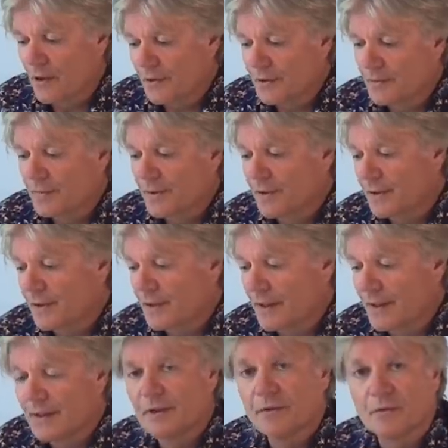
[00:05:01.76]
gerade bei
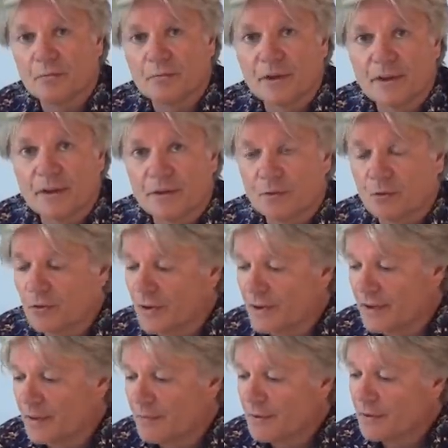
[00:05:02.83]
kleinen und mittleren
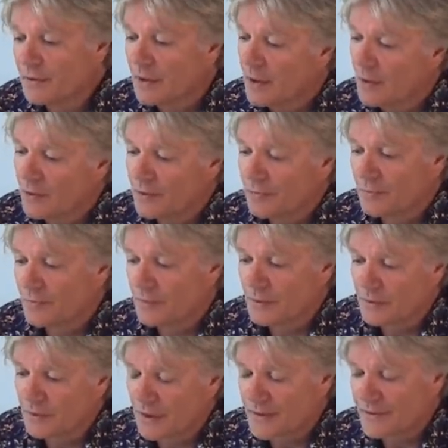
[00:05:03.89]
Unternehmen, auch im
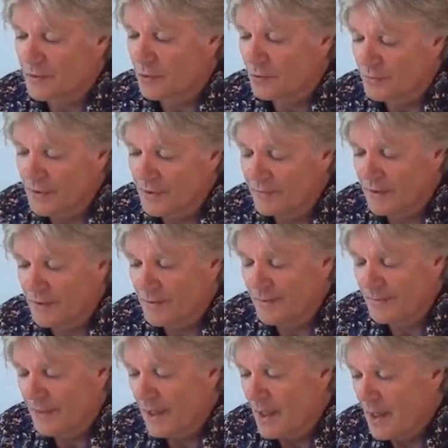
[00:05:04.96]
äh,
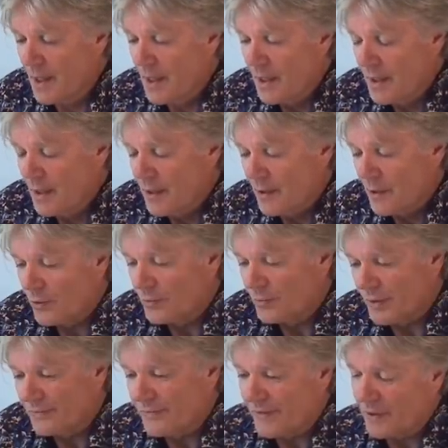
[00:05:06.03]
Gastronomiegewerbe. Und
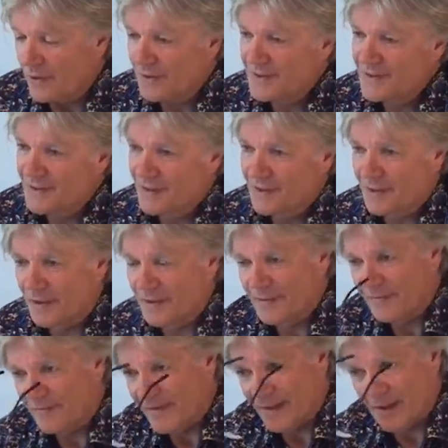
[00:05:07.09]
man fragt sich dann,
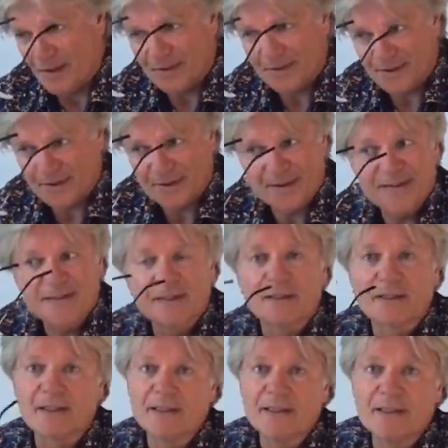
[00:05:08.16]
wer hat denn
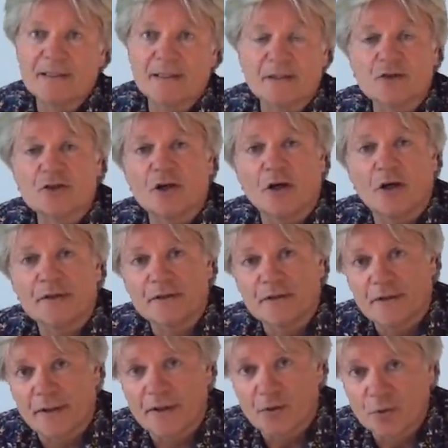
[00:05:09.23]
diesen riesen
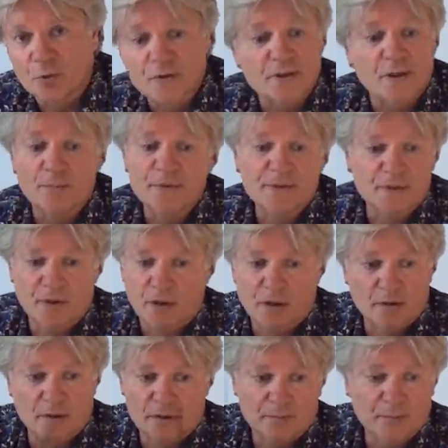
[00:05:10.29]
Schaden, der nun selbst
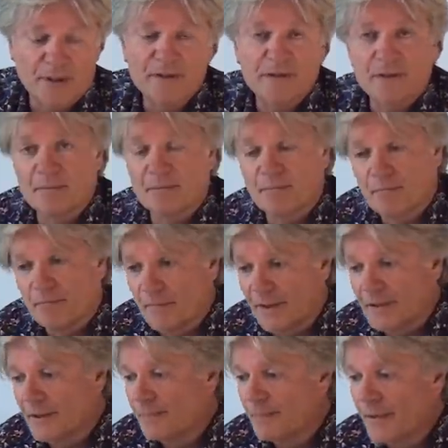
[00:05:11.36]
nach
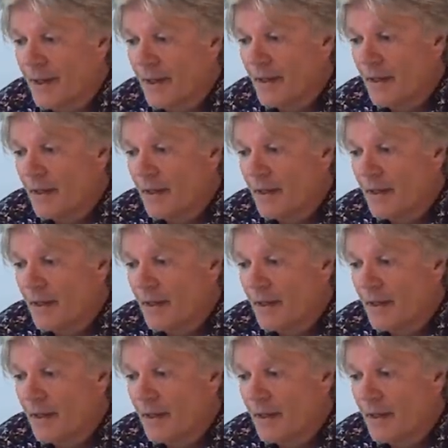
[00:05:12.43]
Mainstream-Medien